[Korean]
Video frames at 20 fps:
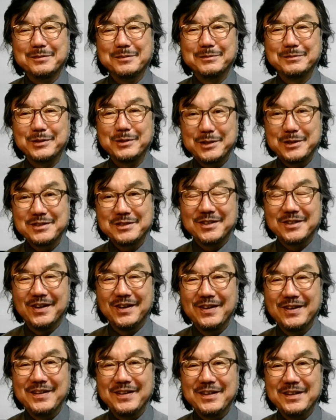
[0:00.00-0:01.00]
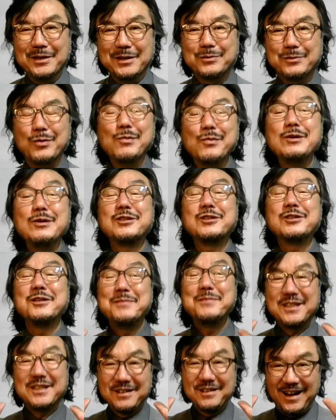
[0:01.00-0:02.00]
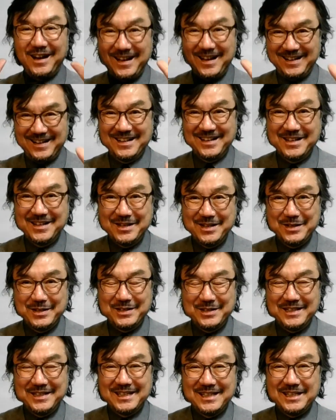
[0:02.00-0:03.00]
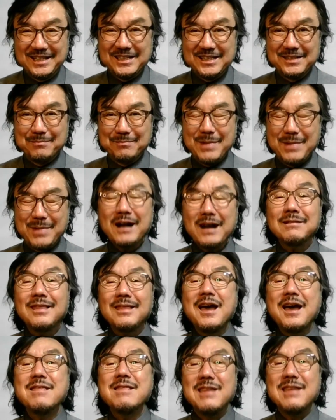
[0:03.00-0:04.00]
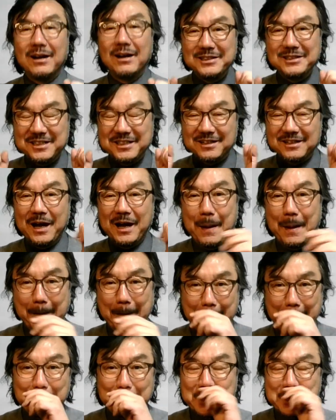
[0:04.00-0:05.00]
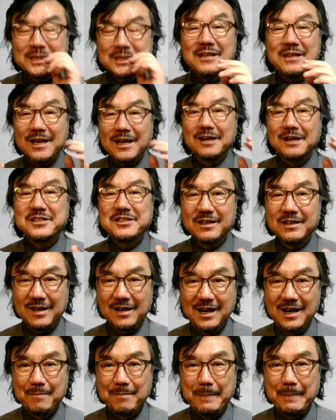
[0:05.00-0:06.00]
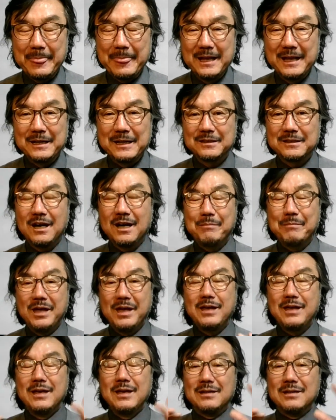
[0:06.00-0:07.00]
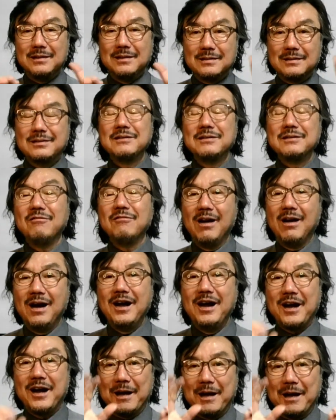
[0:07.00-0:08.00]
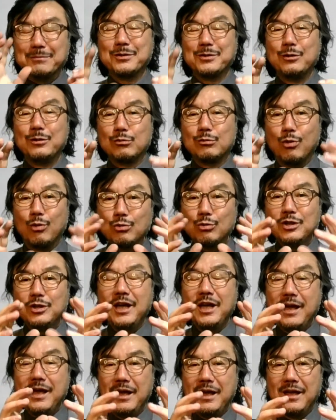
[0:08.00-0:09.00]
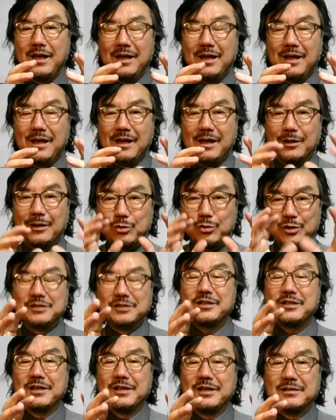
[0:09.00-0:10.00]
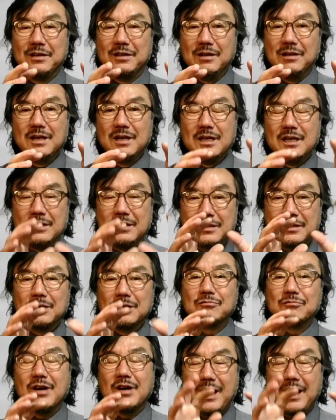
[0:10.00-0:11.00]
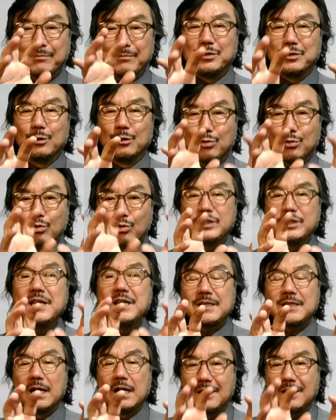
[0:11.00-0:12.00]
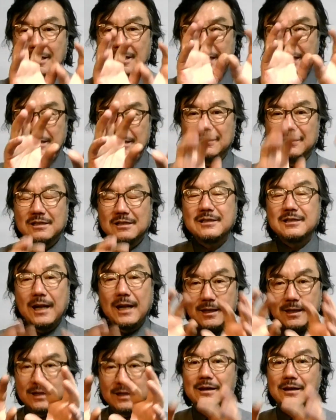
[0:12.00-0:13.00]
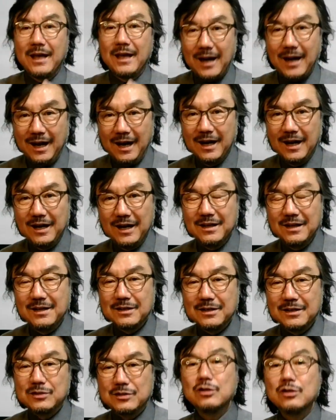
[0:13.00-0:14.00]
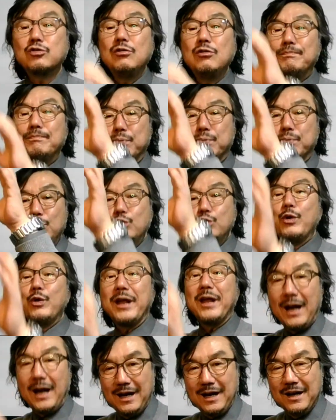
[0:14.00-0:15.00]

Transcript: 보셨죠? 동물처럼 찍어라. 막대한 양을 찍어라. 엄청난 양을 찍어라. 그 다음에 이성과 감성을 동시에 예, 출연시켜서 이성과 감성을 동시에 자극하는 사진들을 셀렉팅을 해라. 그것을 분류해라.